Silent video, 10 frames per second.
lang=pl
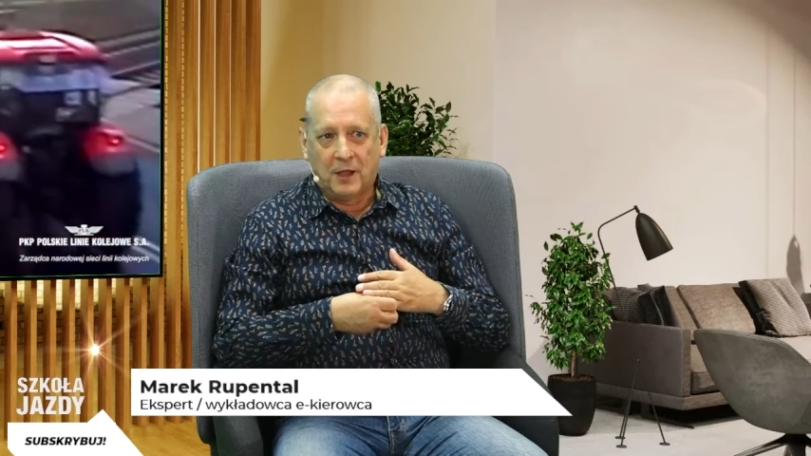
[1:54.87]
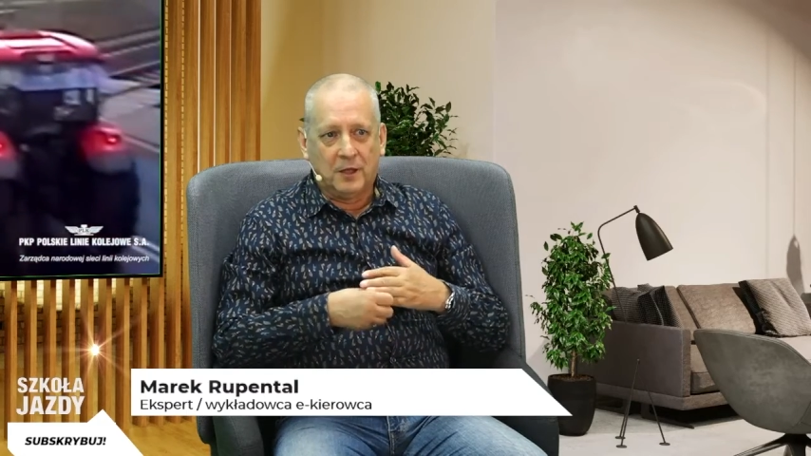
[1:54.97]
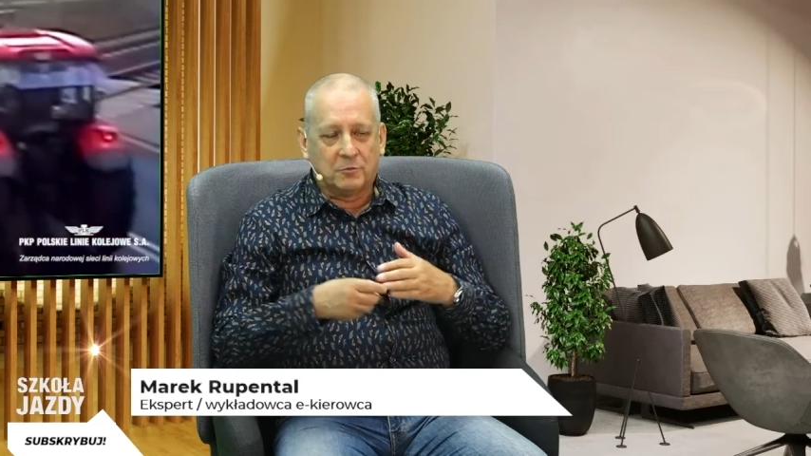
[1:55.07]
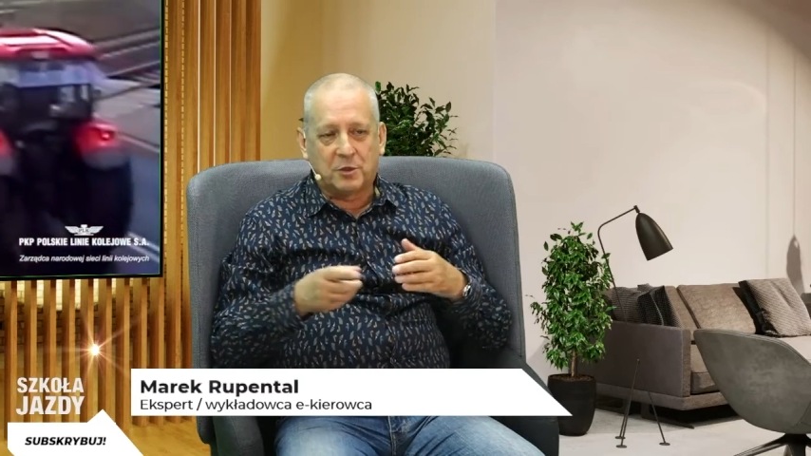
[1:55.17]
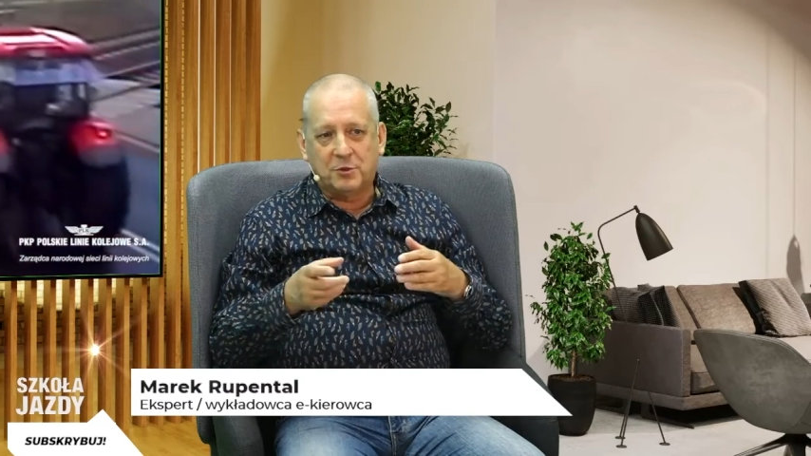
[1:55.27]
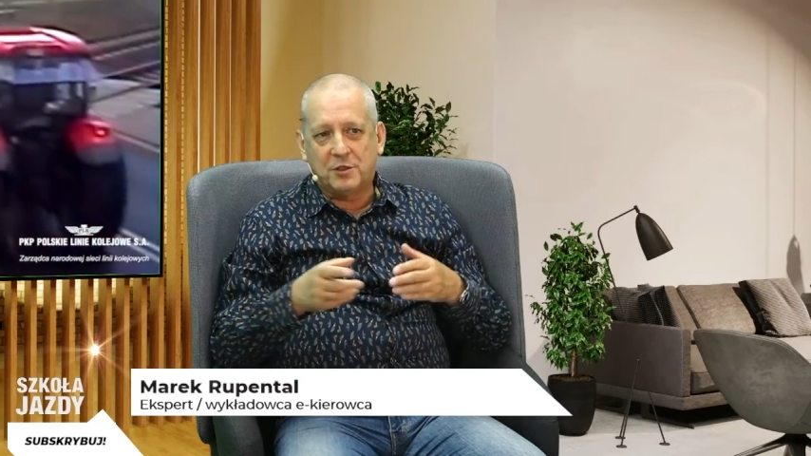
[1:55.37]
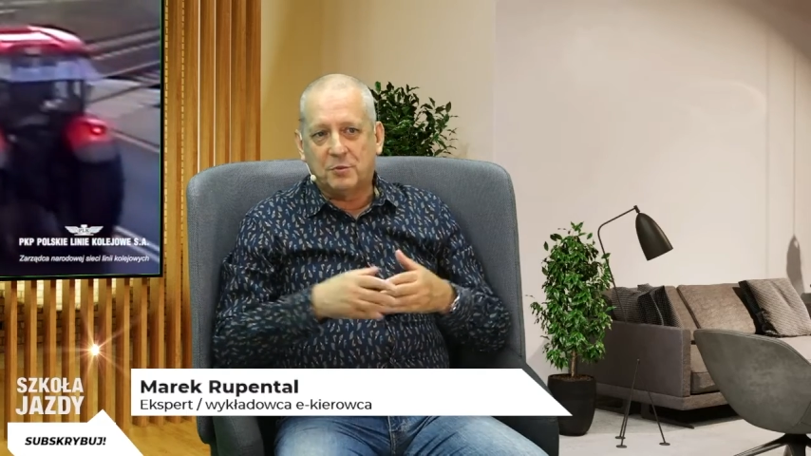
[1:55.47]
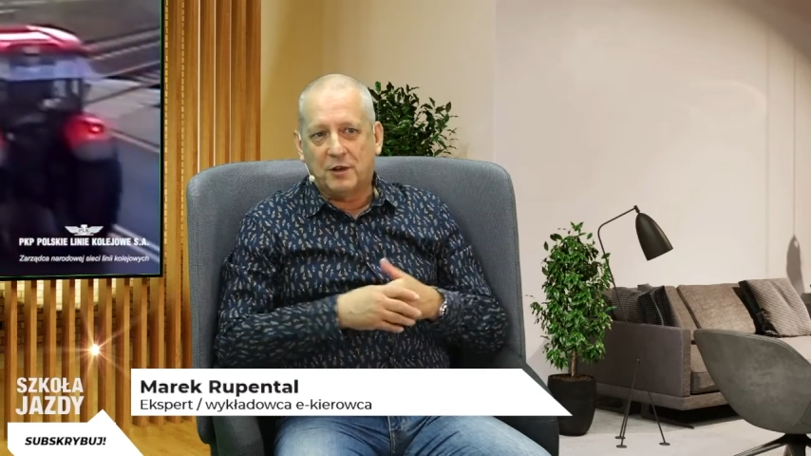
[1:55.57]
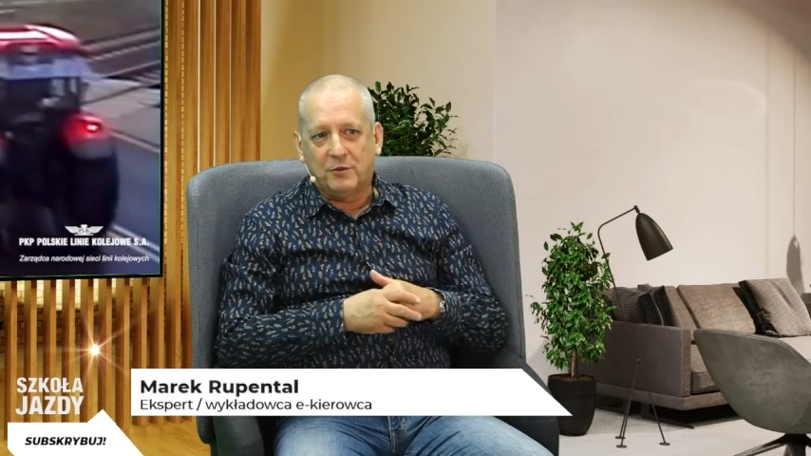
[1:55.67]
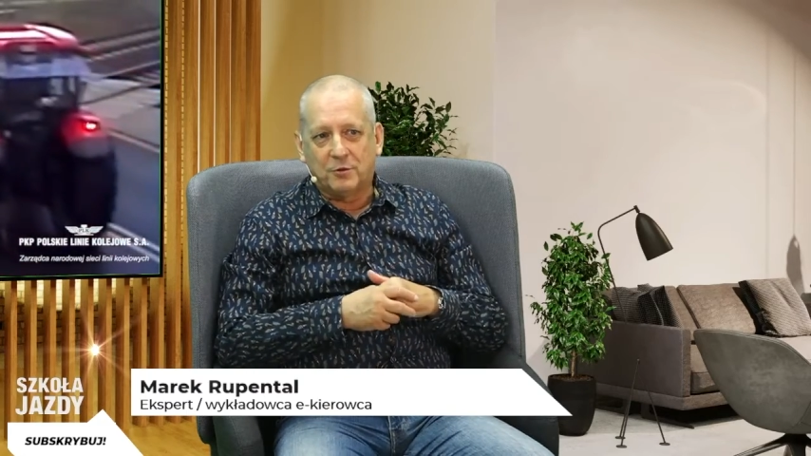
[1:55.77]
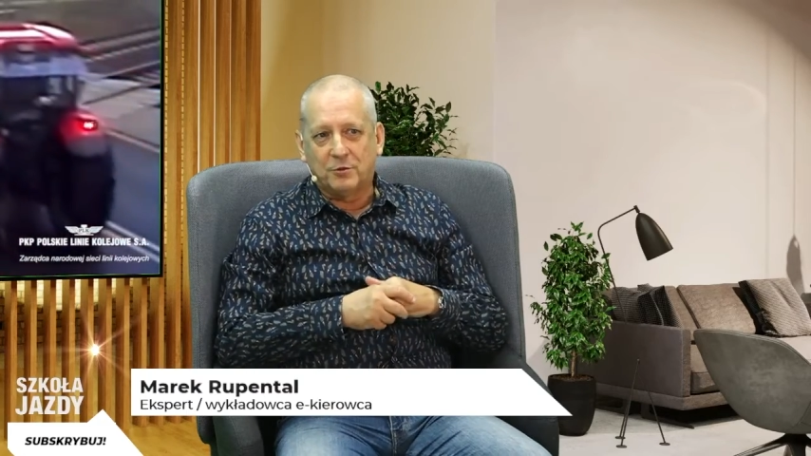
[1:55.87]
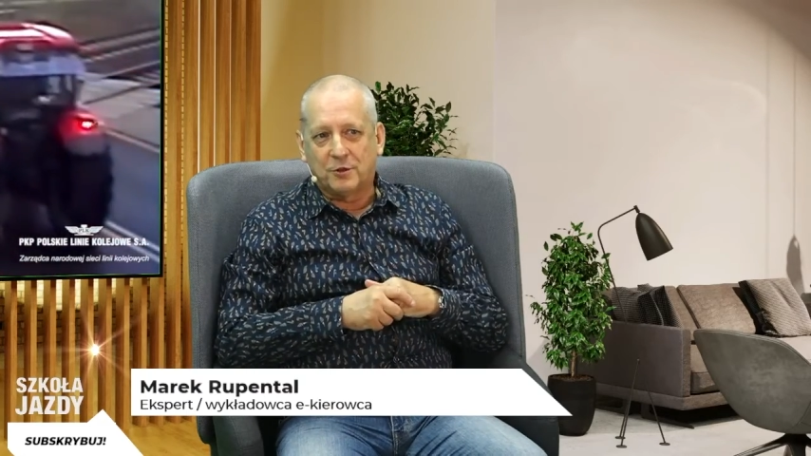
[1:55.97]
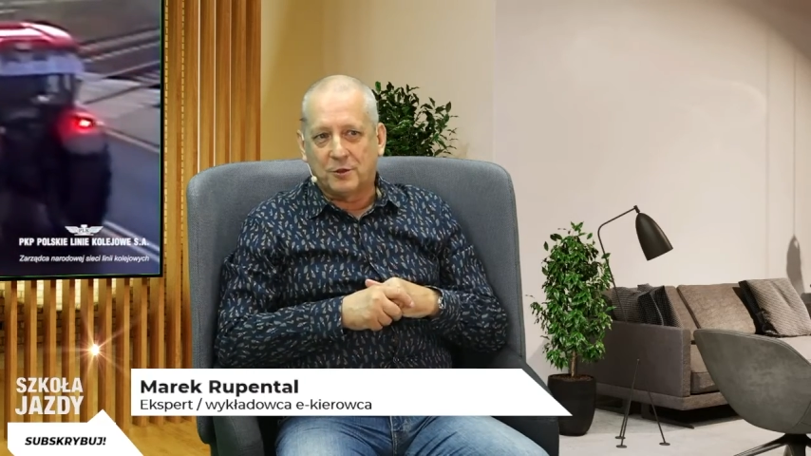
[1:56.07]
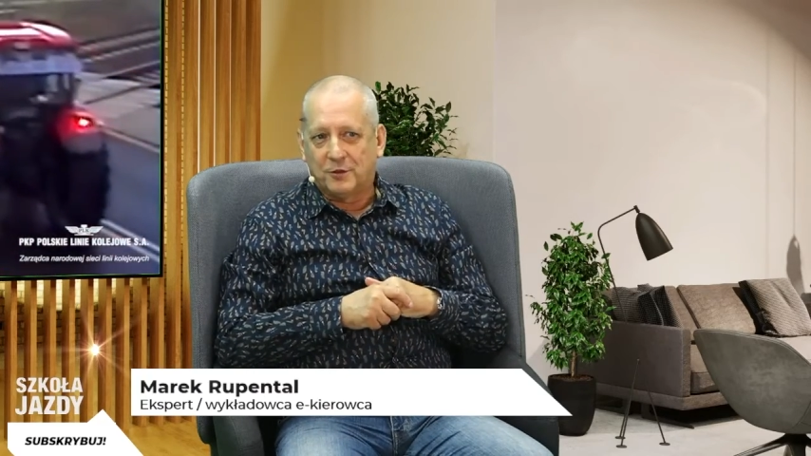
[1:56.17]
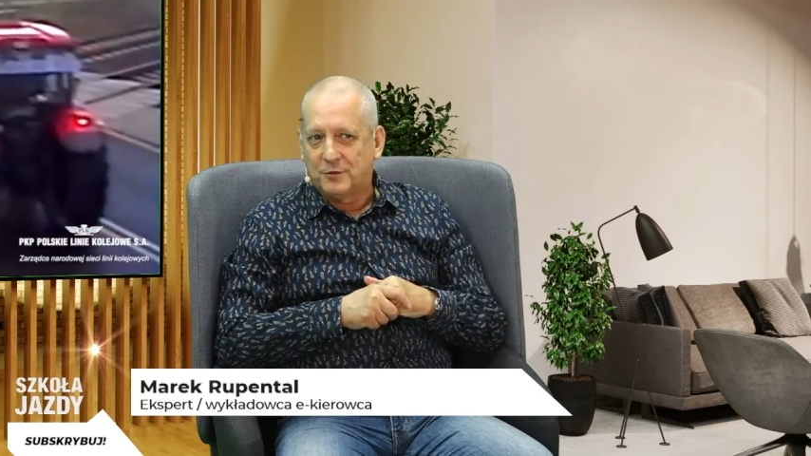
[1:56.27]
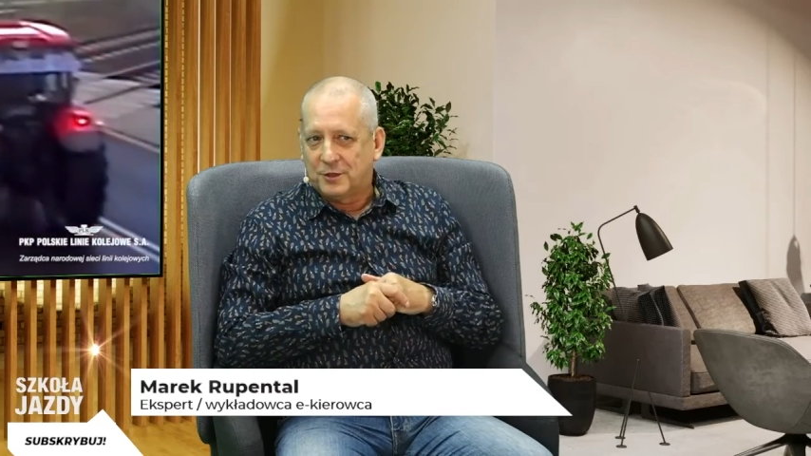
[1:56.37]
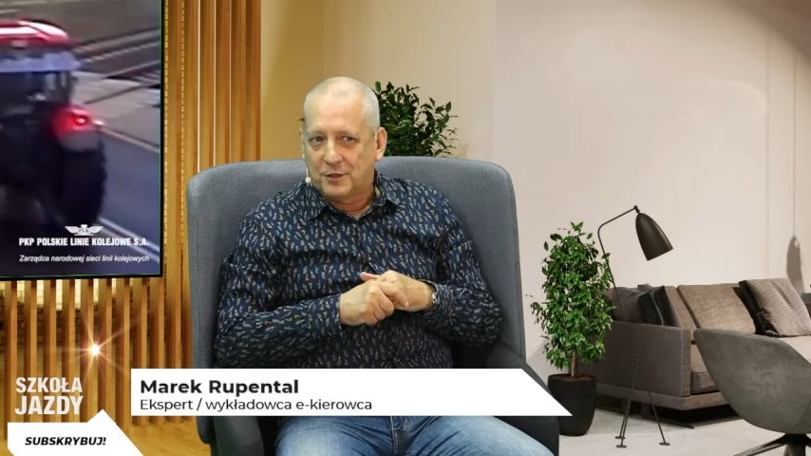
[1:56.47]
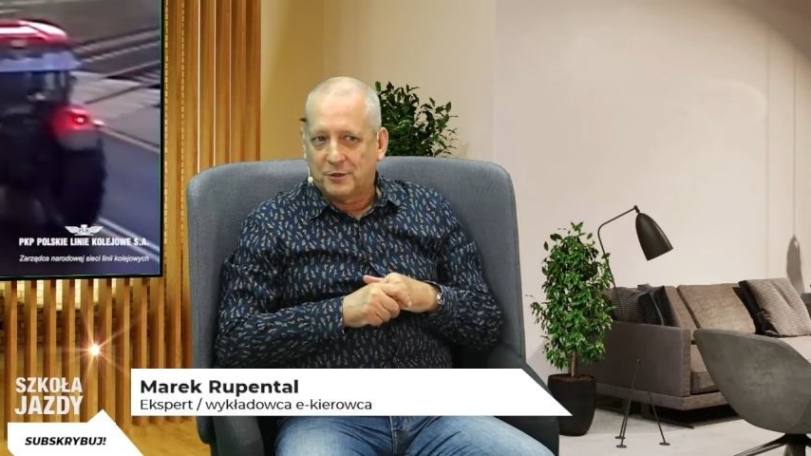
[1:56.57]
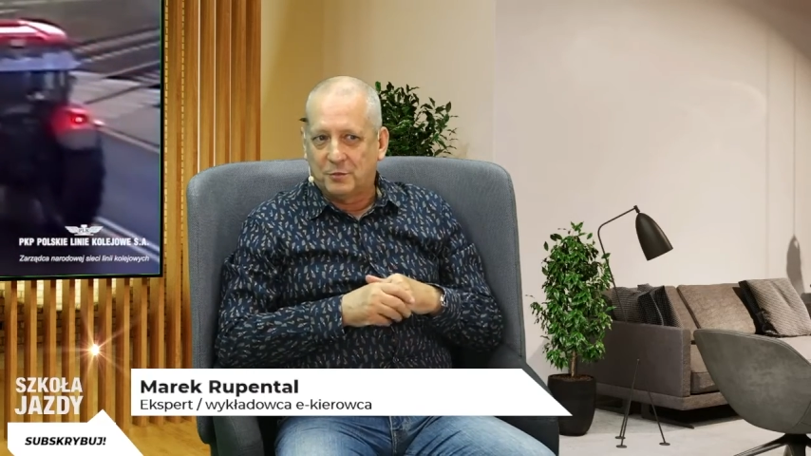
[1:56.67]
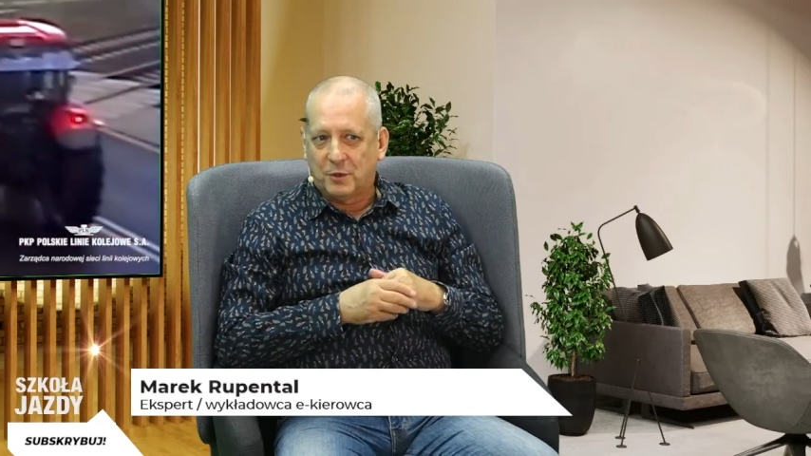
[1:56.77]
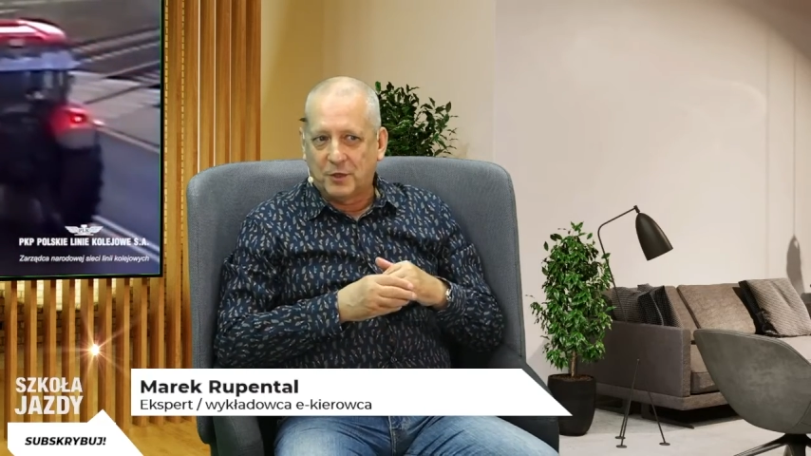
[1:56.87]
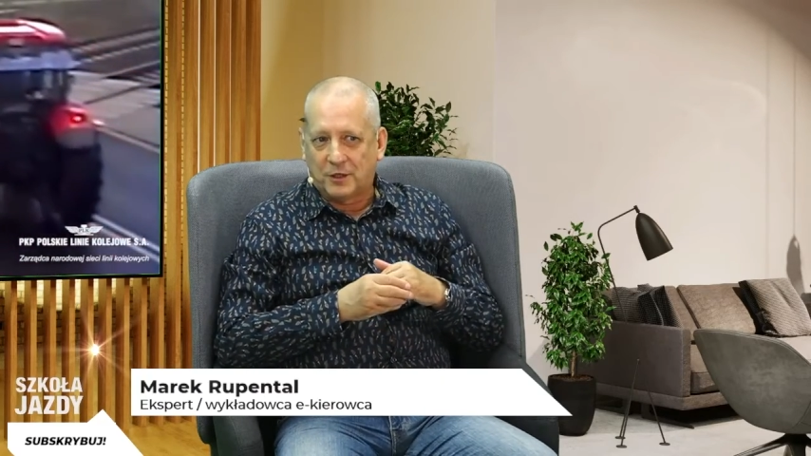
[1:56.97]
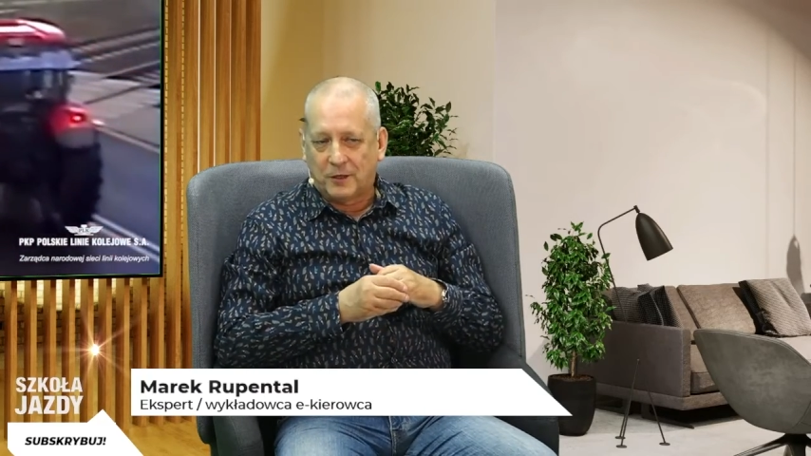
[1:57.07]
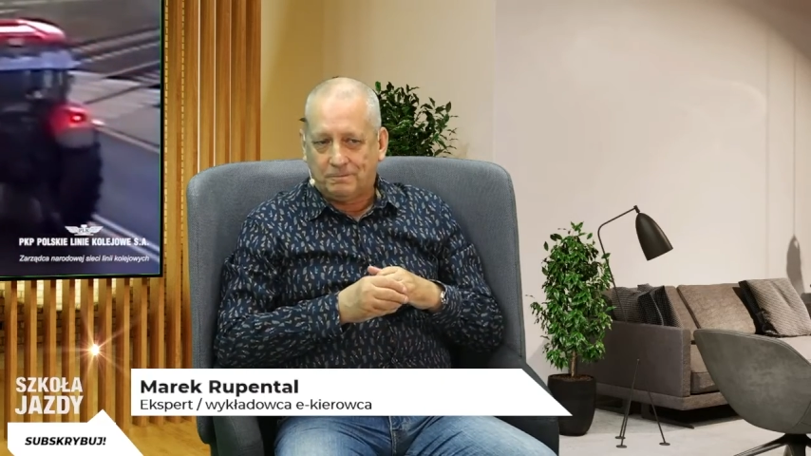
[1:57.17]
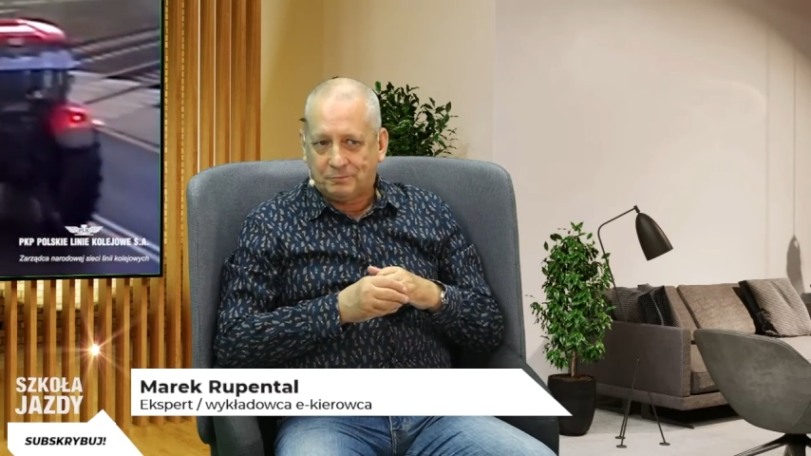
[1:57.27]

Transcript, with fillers: Przepisy prawa o ruchu drogowym, z tego co pamiętam,